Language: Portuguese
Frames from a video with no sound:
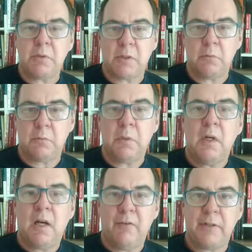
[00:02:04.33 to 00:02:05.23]
É, são
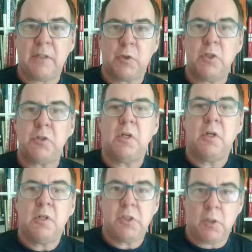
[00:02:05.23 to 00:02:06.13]
afinações
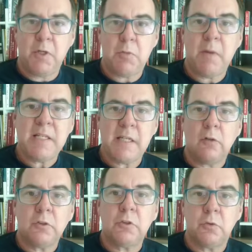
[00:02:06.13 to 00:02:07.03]
geralmente mais
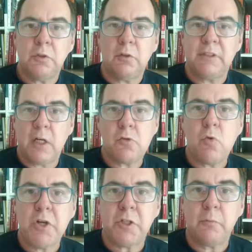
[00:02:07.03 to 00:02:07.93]
altas, o Nilo Sérgio
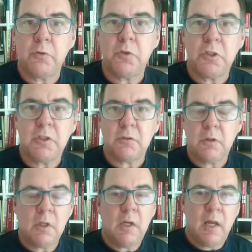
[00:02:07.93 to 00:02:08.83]
gosta muito disso,
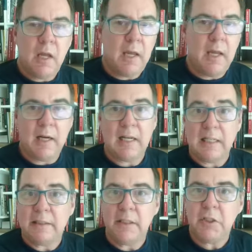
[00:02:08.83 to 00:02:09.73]
é a
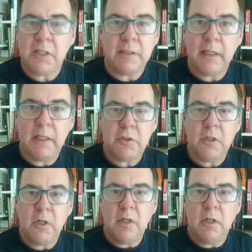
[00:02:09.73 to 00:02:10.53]
característica deles.